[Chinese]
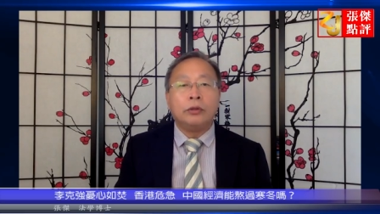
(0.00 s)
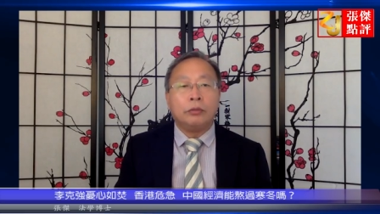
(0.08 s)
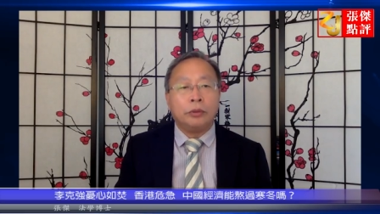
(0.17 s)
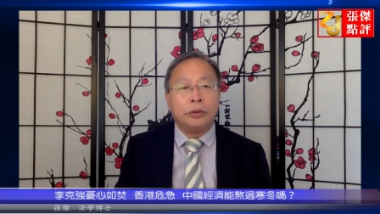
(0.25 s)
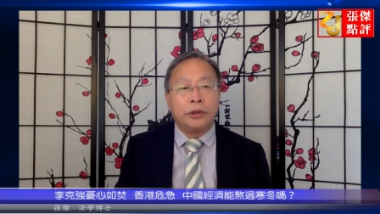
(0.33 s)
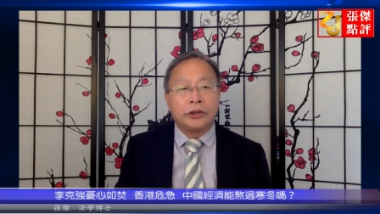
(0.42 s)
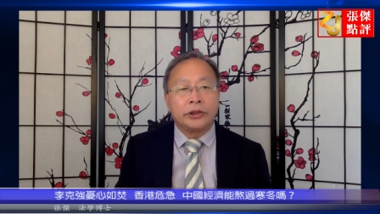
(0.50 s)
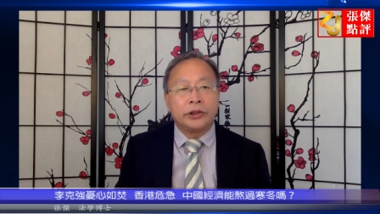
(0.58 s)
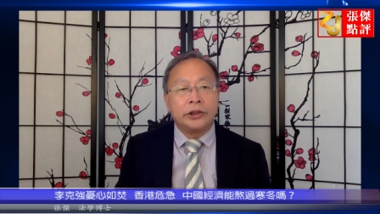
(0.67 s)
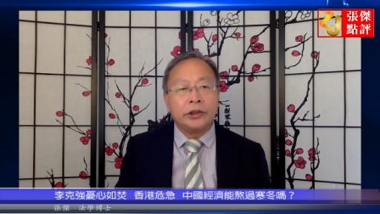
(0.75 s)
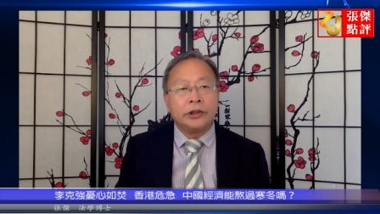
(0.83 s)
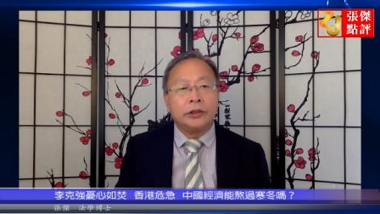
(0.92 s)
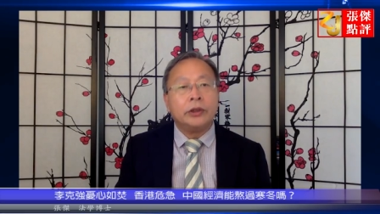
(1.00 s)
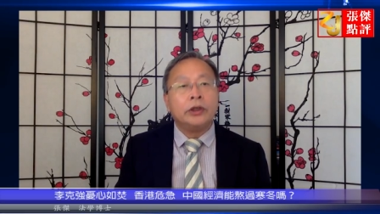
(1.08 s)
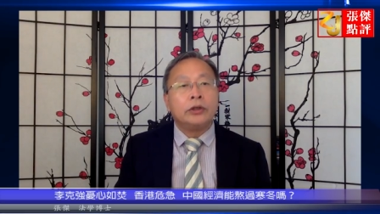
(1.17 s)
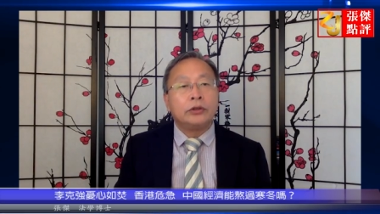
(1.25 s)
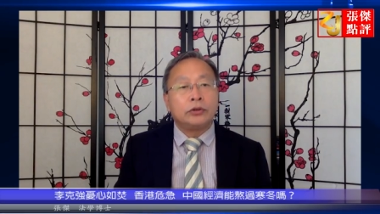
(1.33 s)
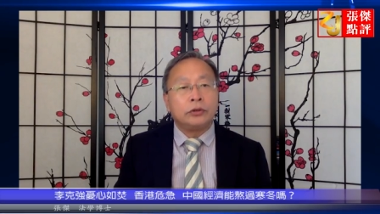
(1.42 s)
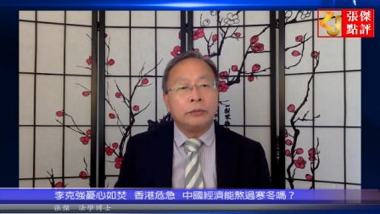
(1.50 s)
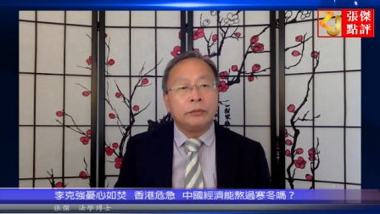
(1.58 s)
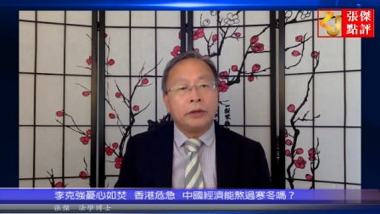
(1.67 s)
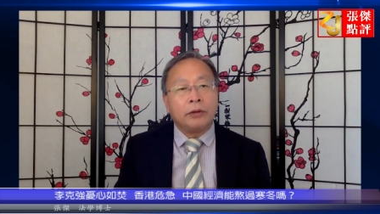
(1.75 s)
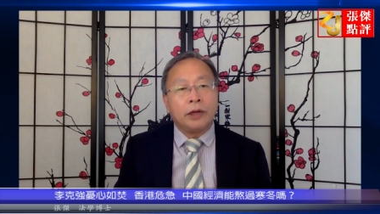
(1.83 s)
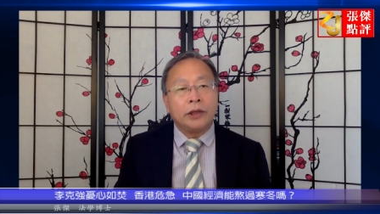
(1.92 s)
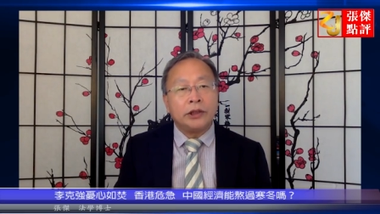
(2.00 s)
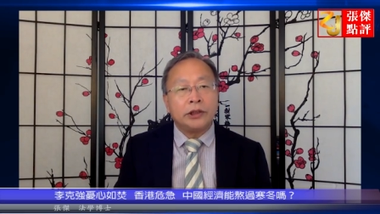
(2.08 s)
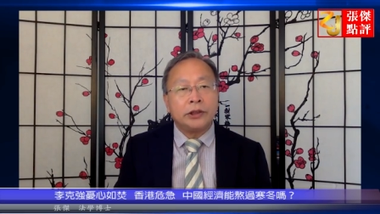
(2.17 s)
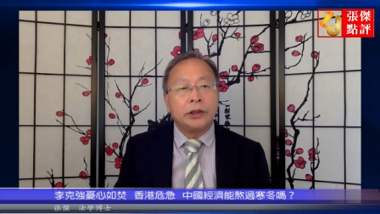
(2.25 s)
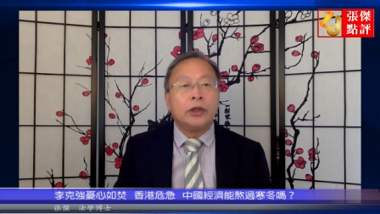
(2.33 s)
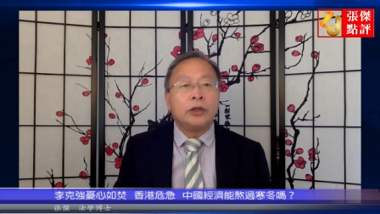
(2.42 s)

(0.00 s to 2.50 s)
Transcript: 五月十一日，中美关系